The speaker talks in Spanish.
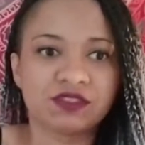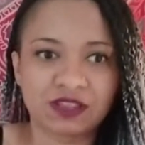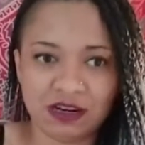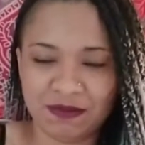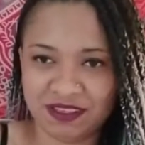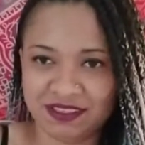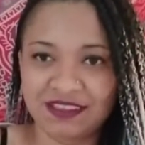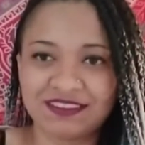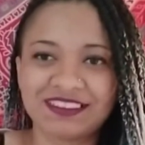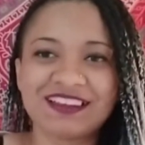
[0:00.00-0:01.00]

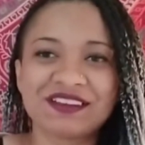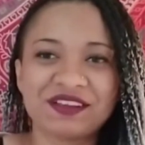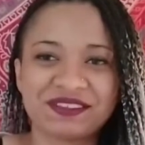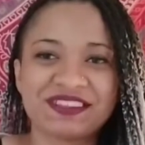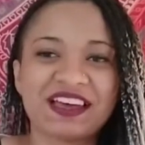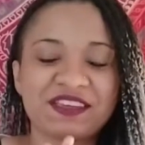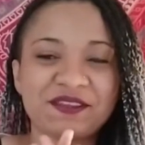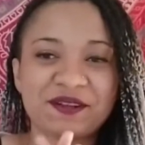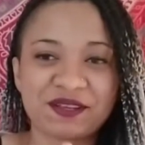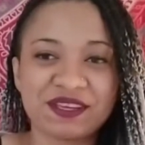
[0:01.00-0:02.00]
representan esta
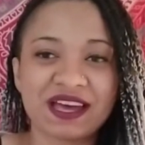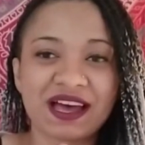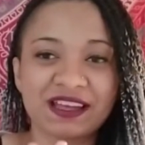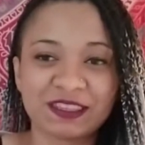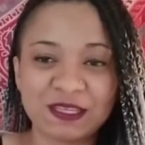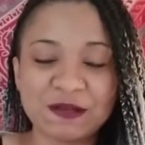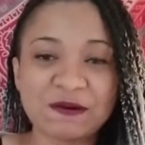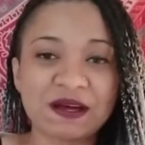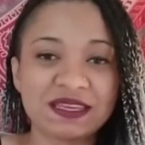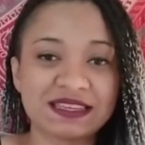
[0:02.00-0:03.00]
energía
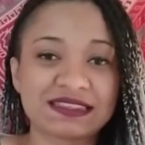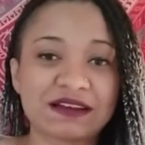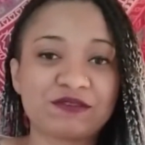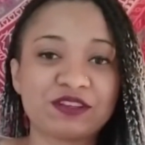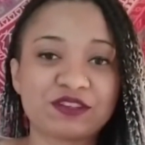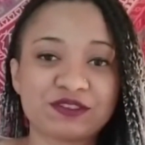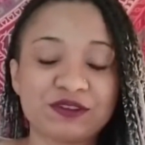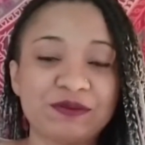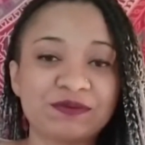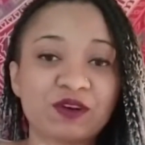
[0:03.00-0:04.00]
activa y esta
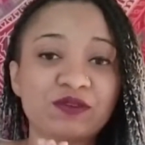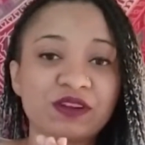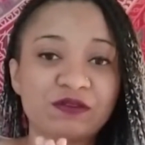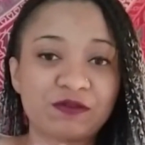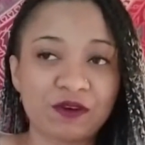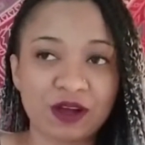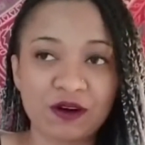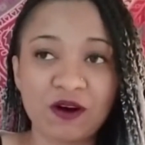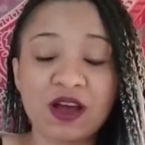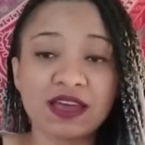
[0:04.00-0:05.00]
conexión con el
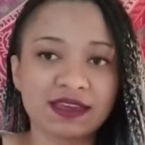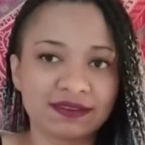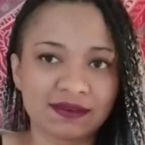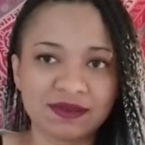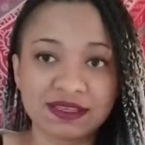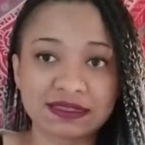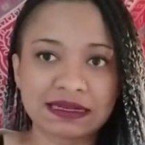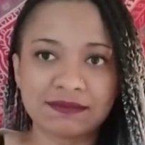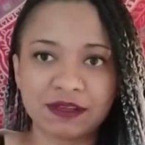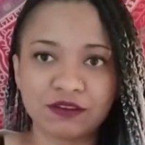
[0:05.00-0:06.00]
fuego, que también es el
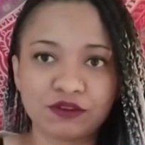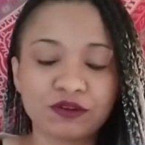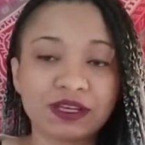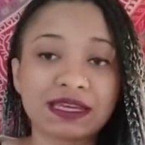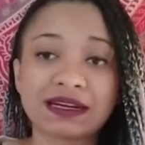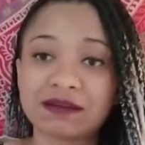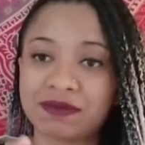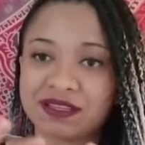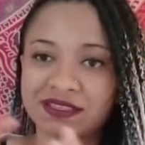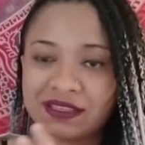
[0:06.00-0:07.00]
elemento que
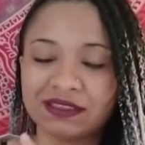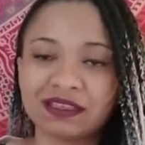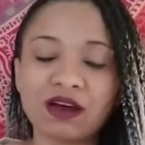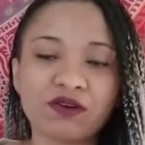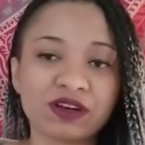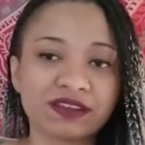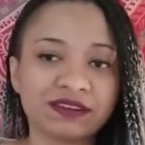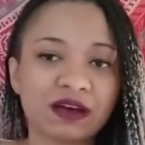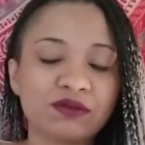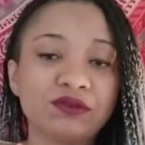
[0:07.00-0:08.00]
representa o que
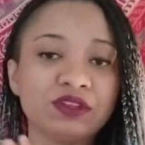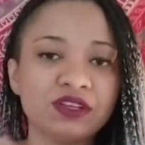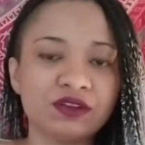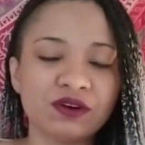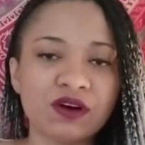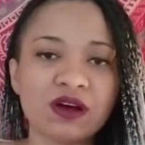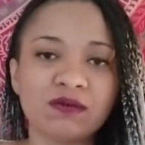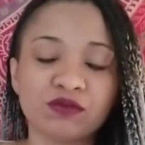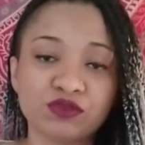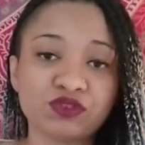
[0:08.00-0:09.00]
está unido
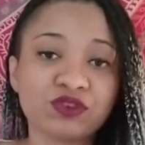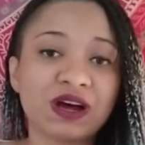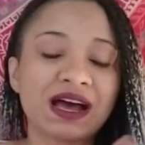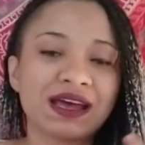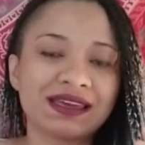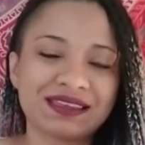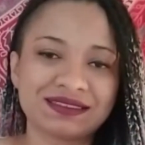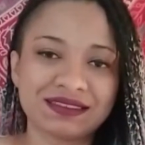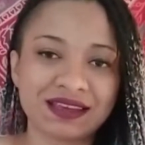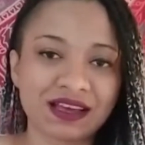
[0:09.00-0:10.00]
mucho a
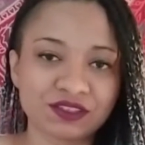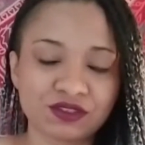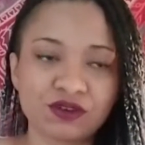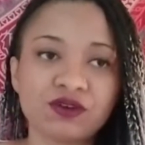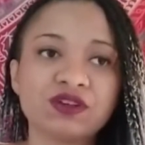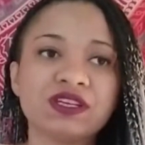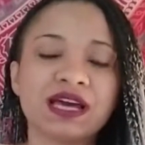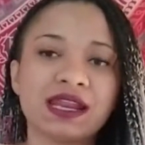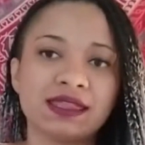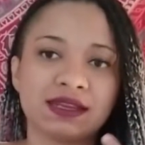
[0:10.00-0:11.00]
este astro y
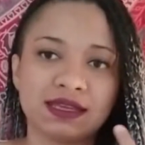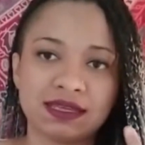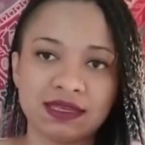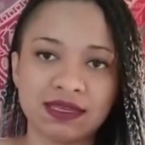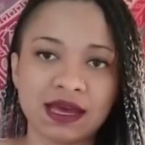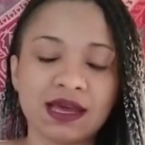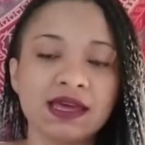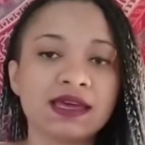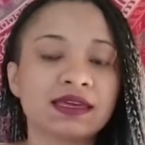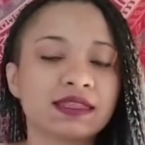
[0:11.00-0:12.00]
a la energía
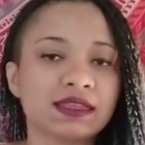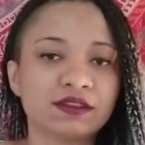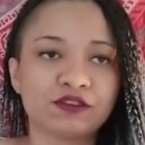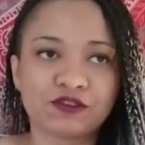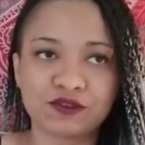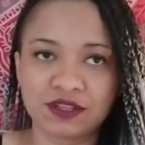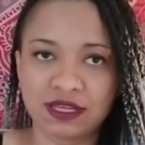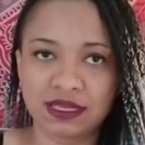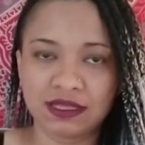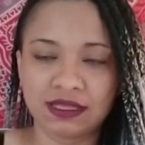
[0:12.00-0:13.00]
que dentro
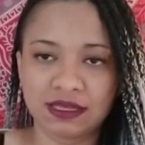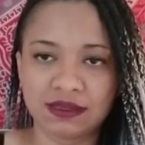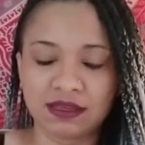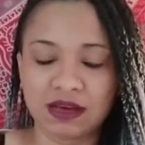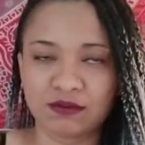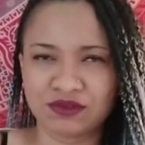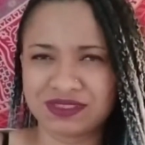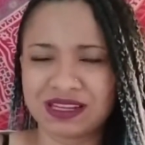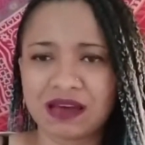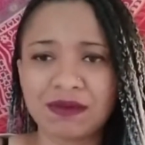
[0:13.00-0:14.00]
de, de
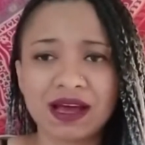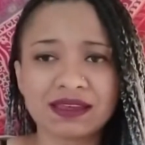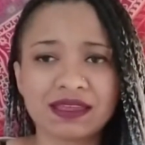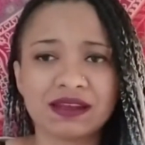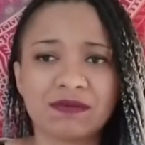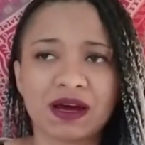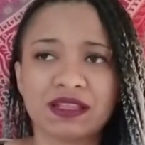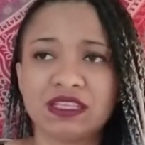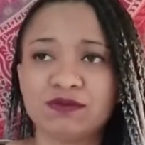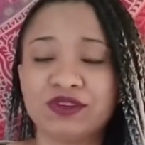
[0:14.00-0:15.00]
digamos, de la magia, del
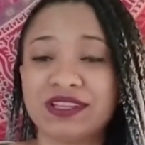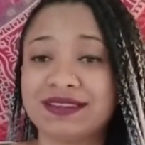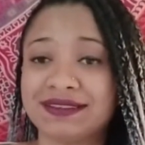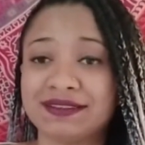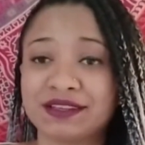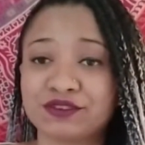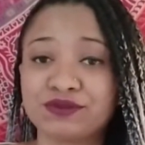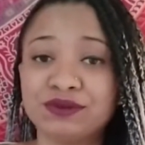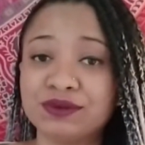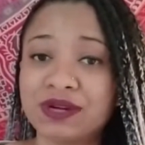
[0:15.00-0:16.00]
paganismo y de distintas
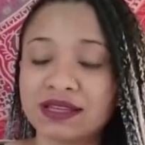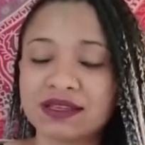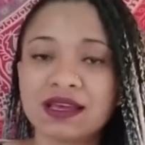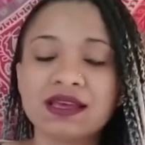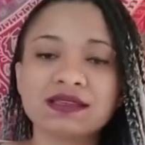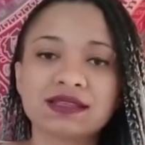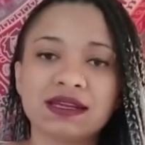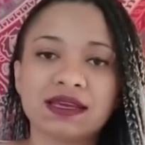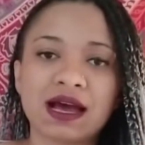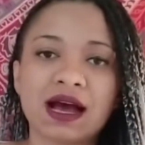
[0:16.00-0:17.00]
culturas se
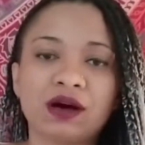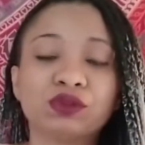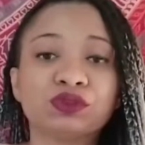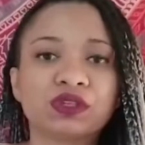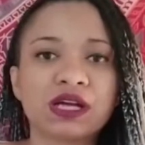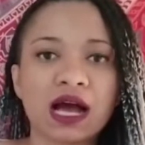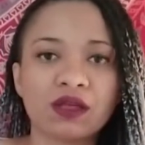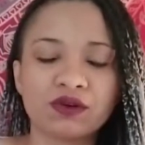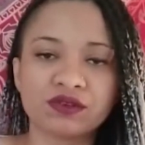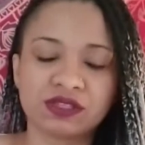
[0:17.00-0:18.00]
le ha
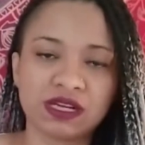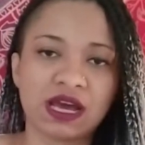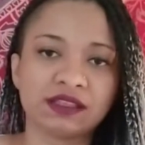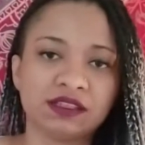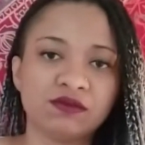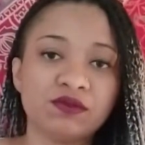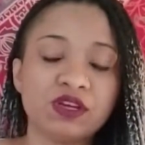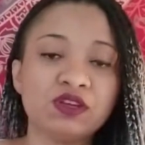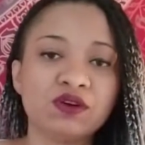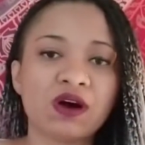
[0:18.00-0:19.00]
otorgado o se le ha
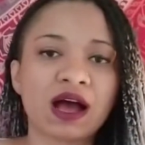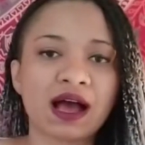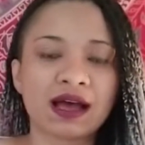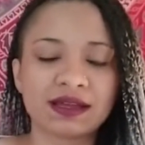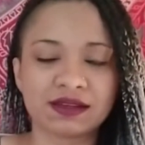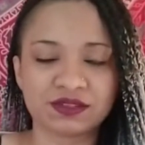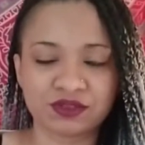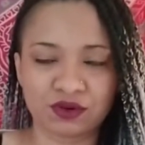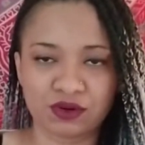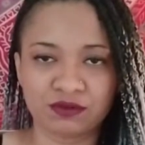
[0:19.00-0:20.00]
atribuido a el
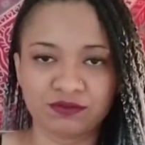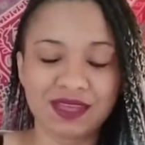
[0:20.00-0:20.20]
sol.